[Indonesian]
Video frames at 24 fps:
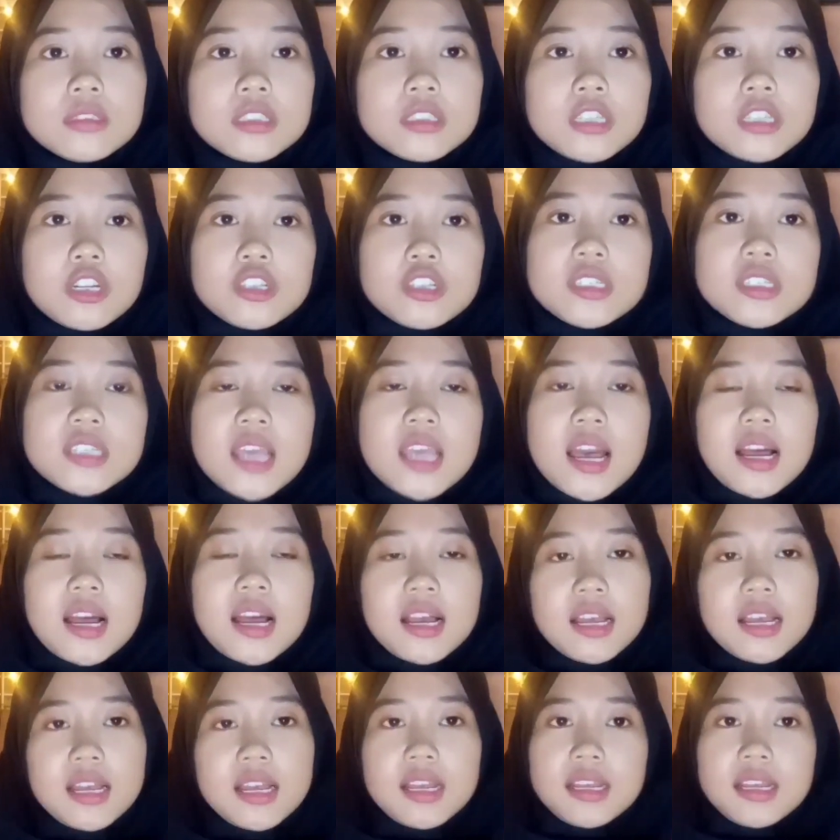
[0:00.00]
terus yang
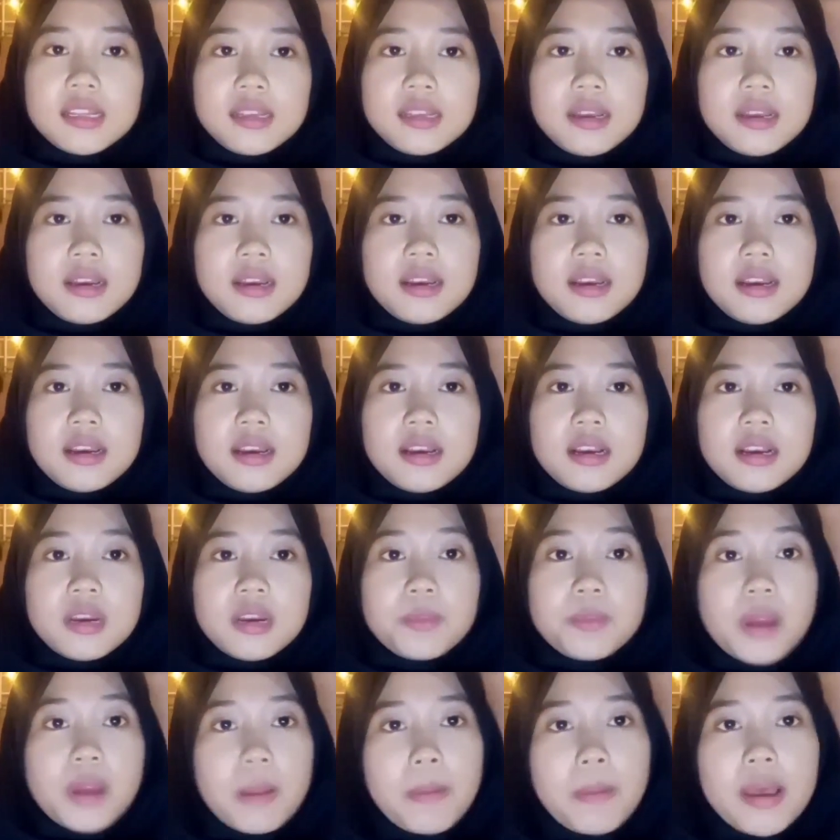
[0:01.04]

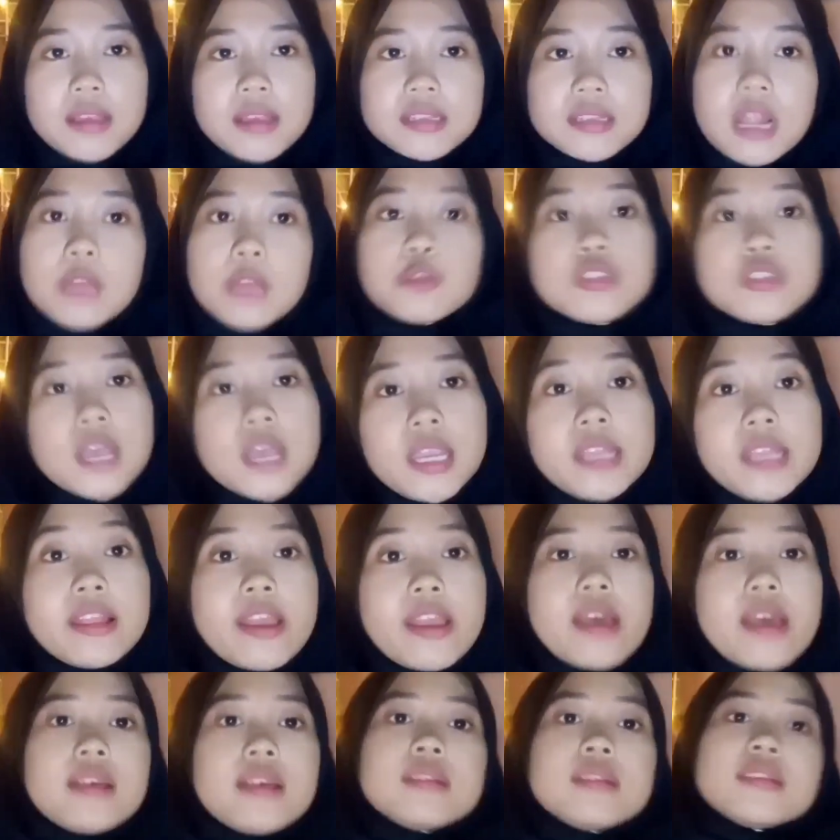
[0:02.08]
keberapa selanjutnya gitu
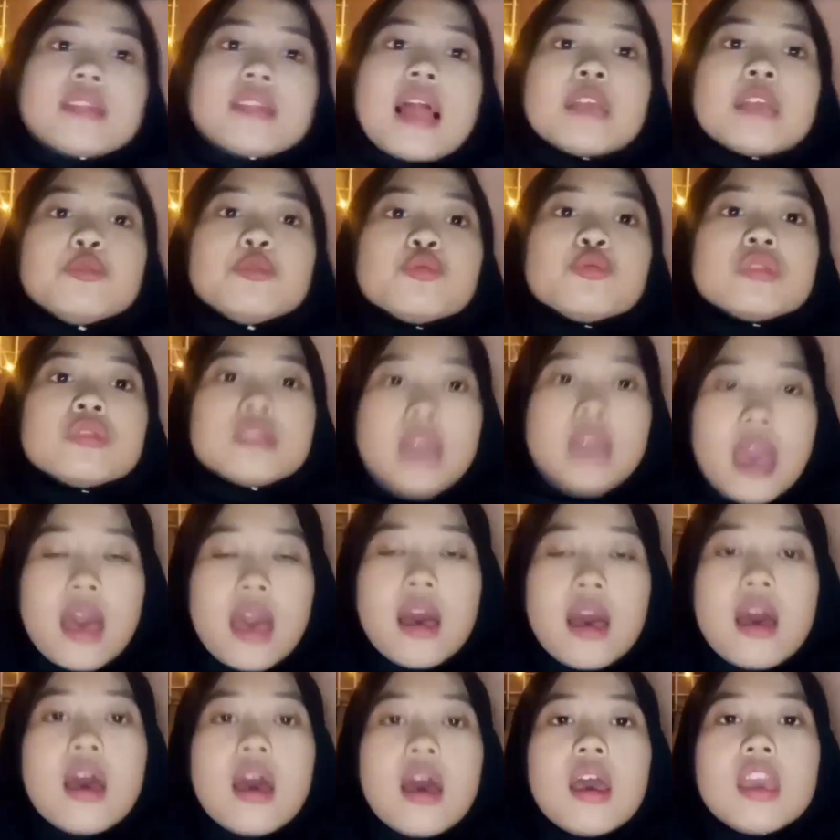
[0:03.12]
ya
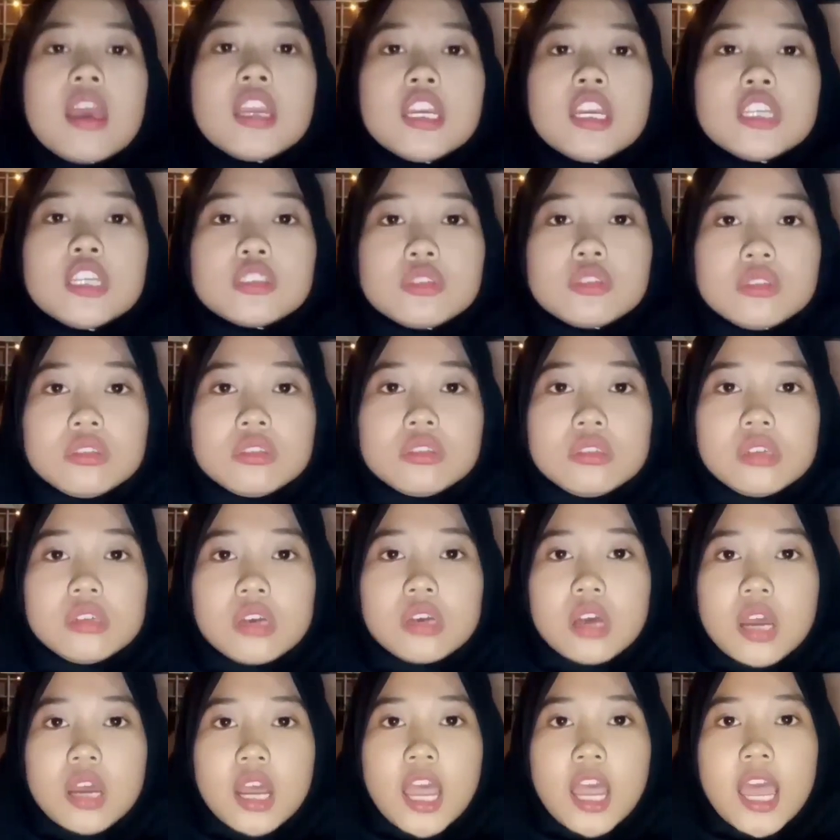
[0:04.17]
selanjutnya itu
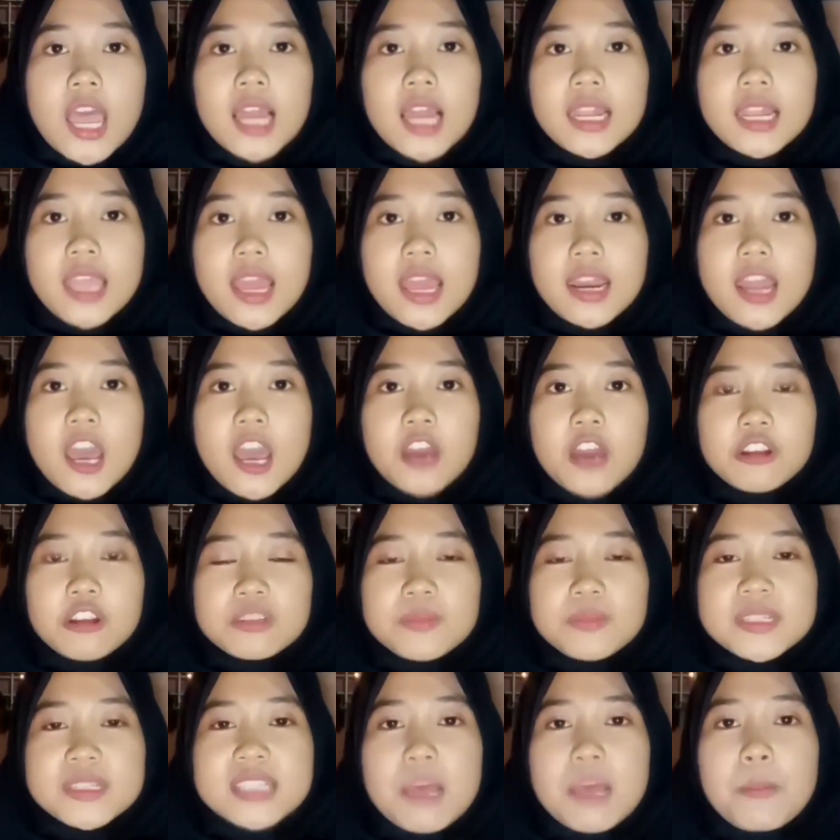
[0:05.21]
kalian harus
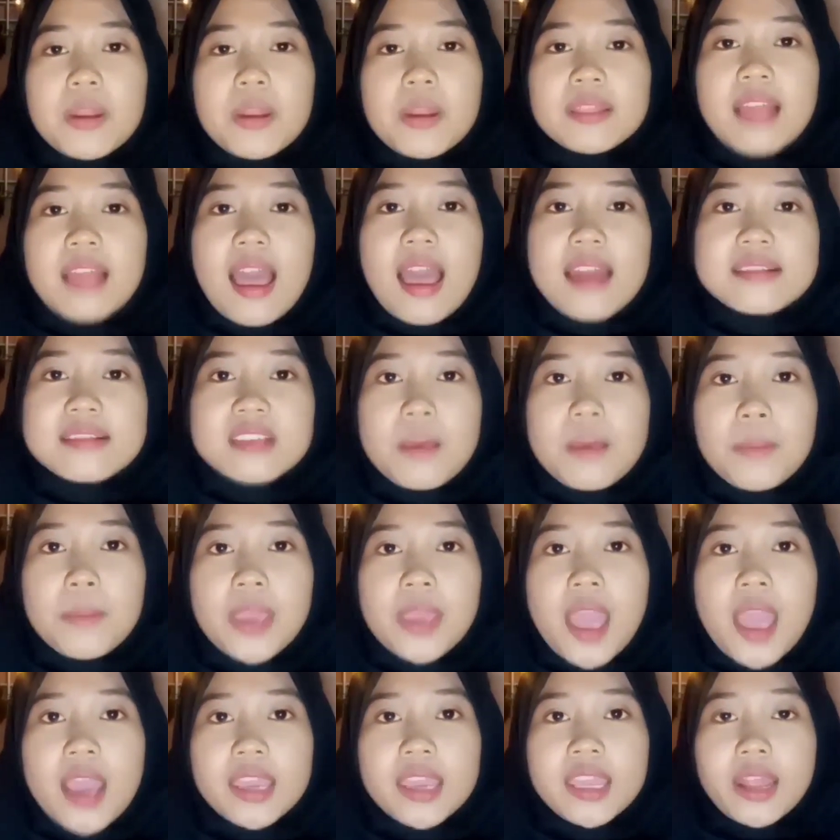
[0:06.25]
bisa bertahan sampai
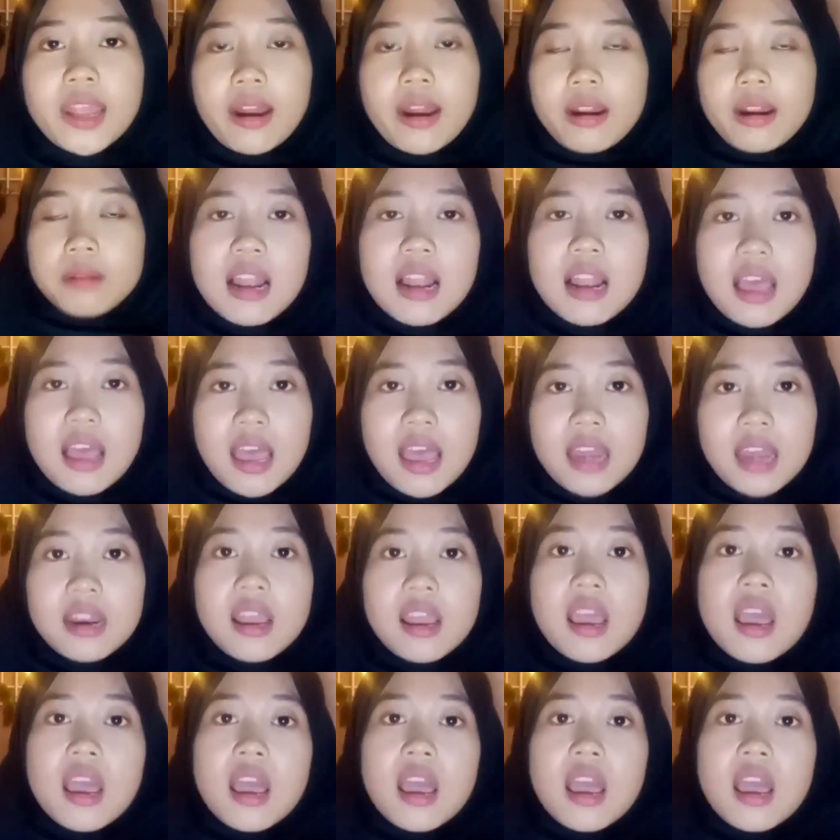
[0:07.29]
akhir tau kan